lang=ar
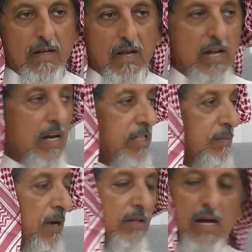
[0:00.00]
كان الله
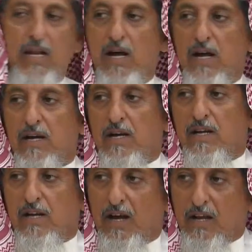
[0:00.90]
سبحانه وتعالى
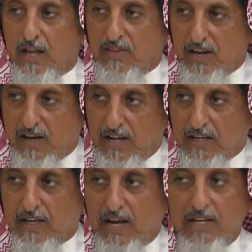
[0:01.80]
الذي خلق
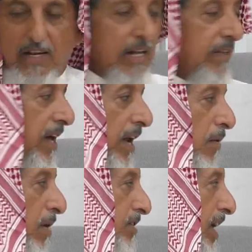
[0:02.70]
كان يقدرها
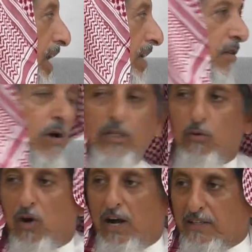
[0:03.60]
وجعلها في وقت
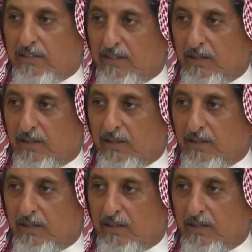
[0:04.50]
واحد